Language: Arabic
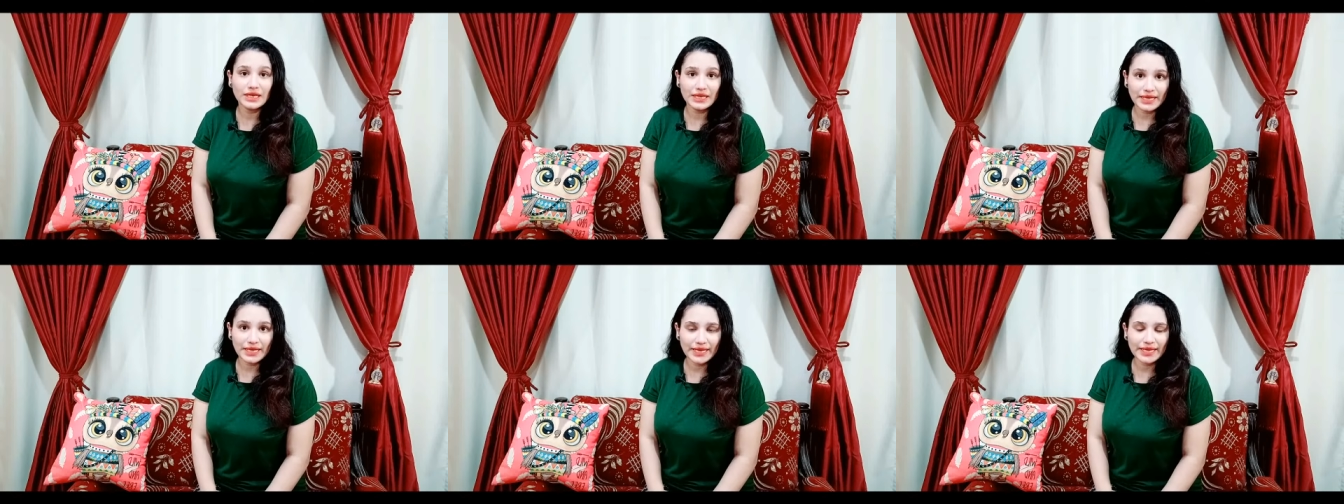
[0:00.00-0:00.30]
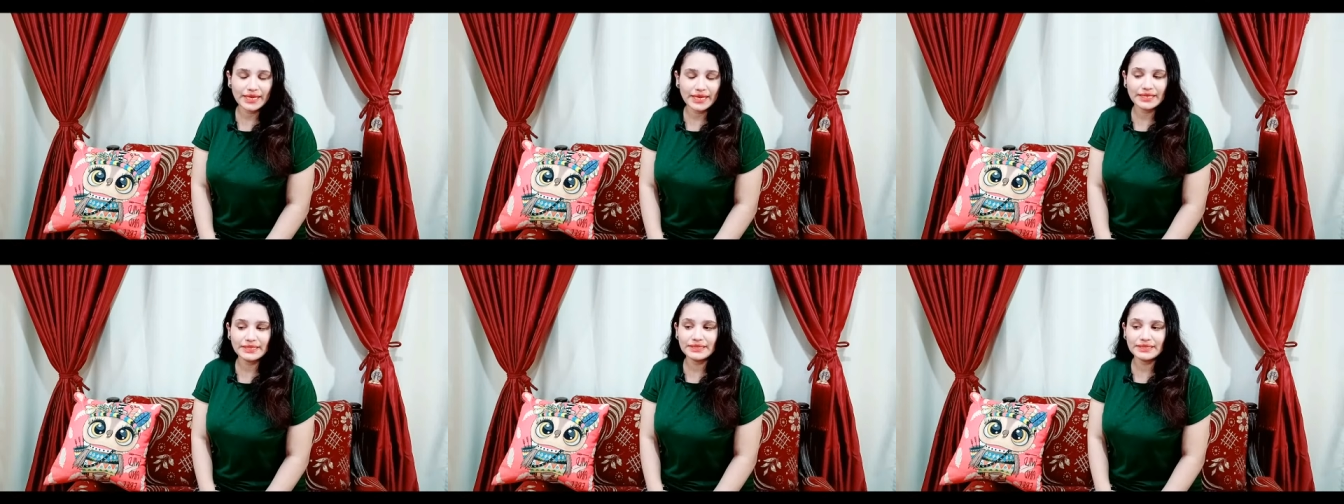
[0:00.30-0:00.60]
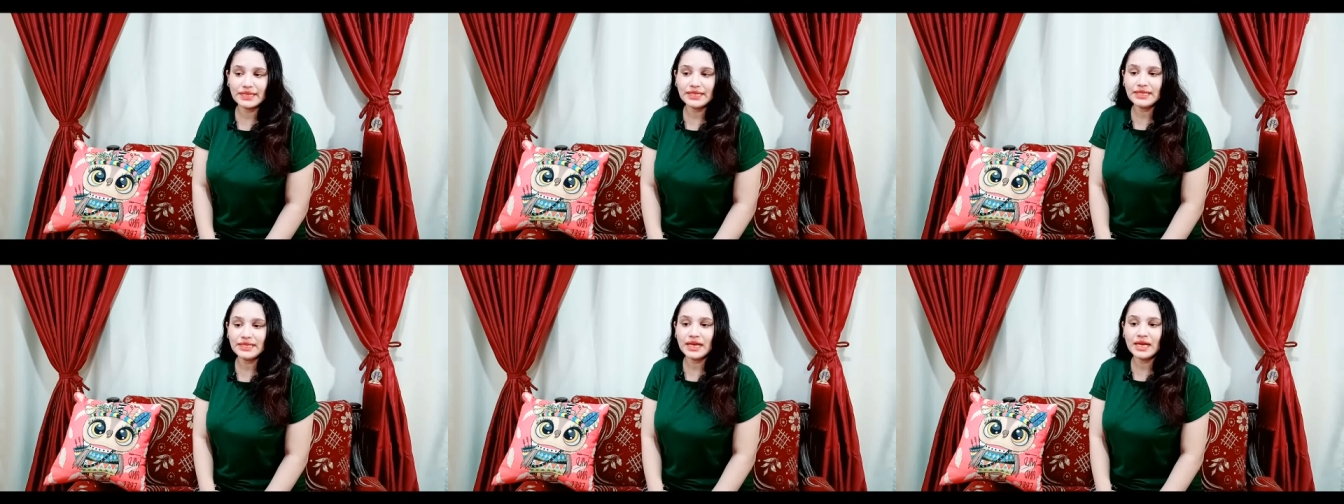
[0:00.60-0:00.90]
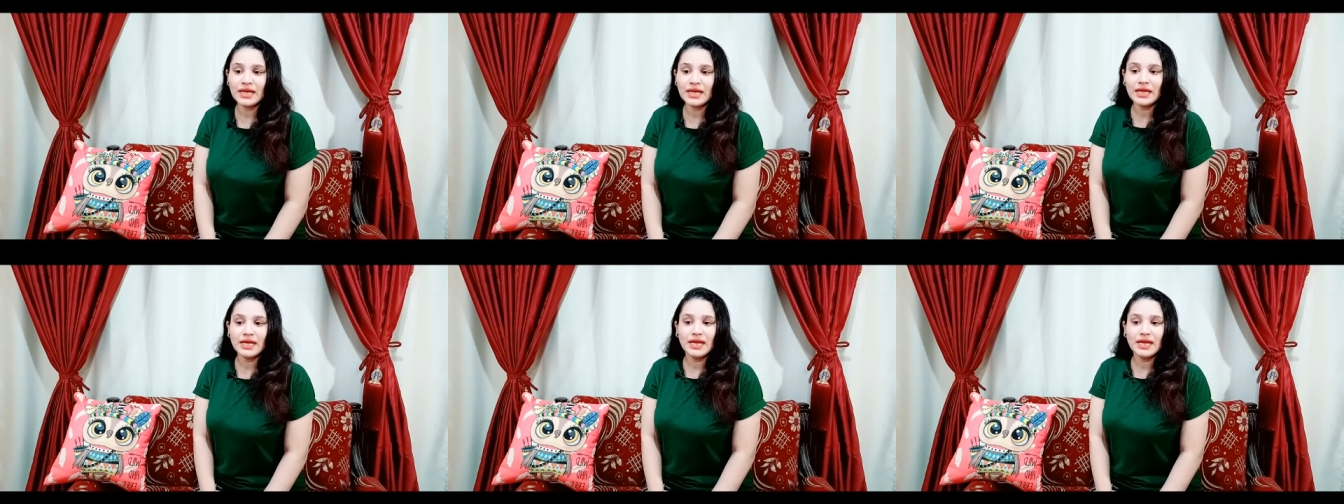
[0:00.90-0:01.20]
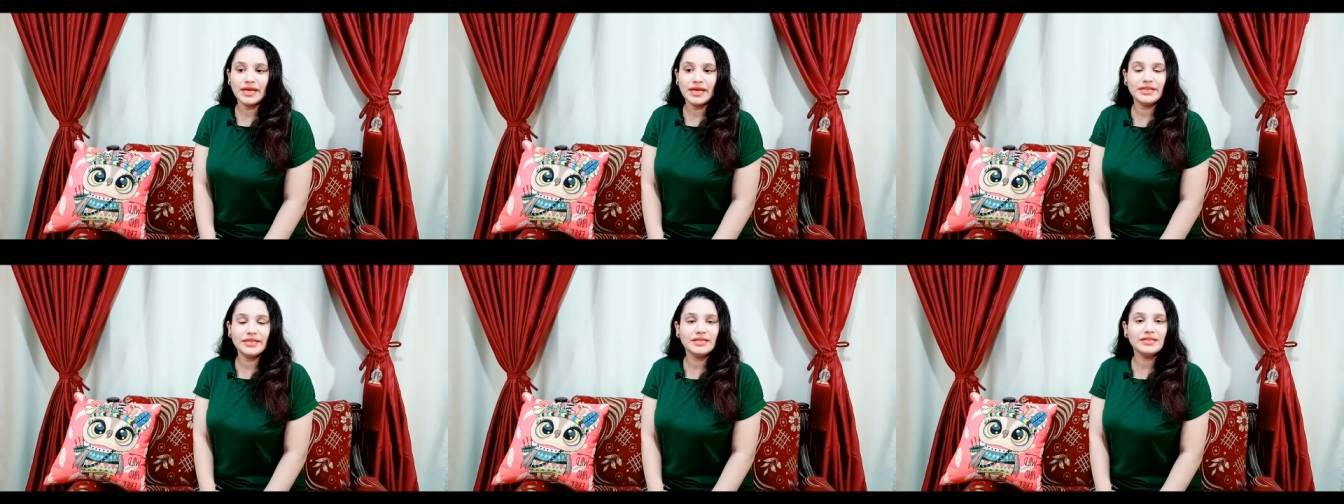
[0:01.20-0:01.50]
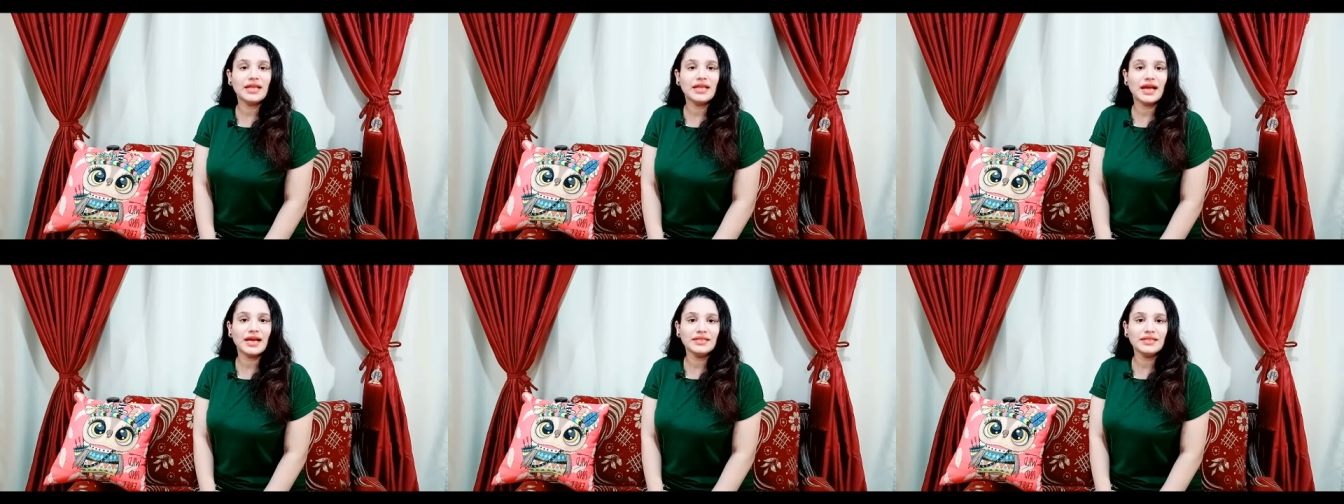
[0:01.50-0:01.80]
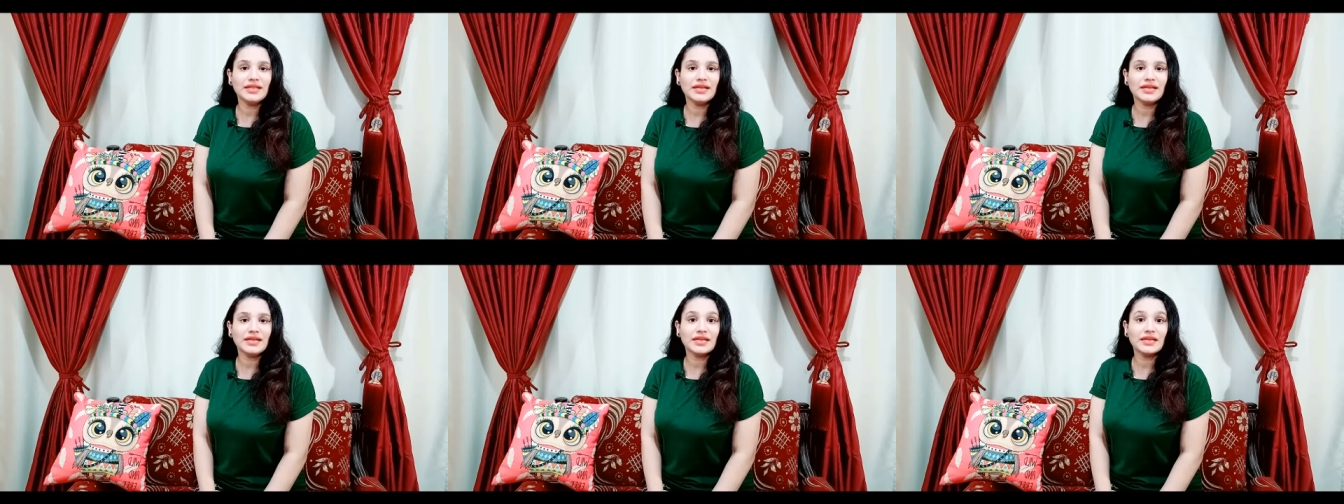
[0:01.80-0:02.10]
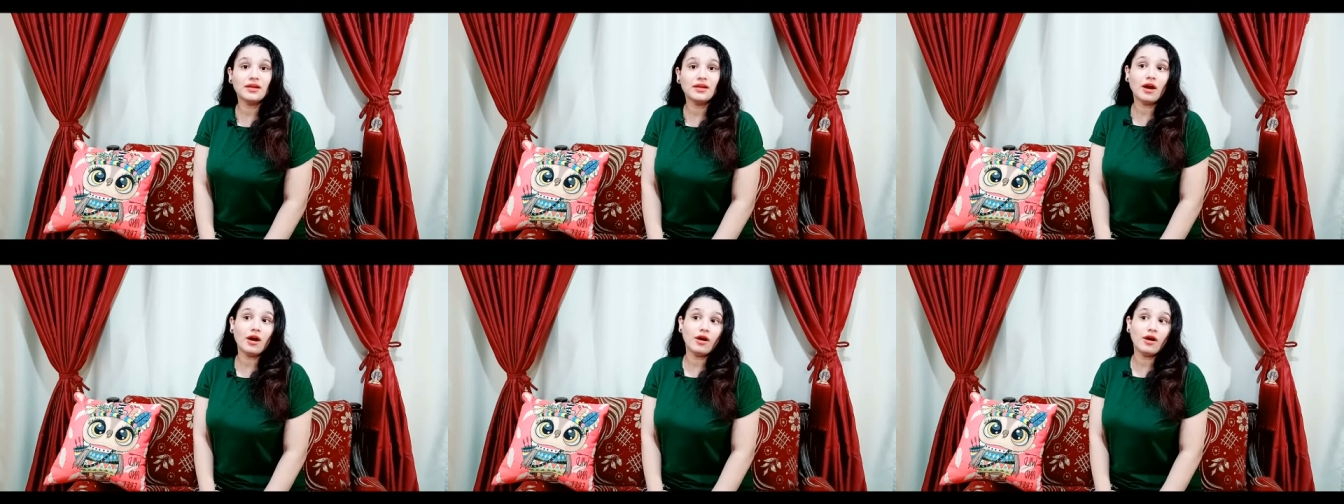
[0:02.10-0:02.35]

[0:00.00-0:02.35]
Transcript: الحاجة التانية ان انت عندك خ...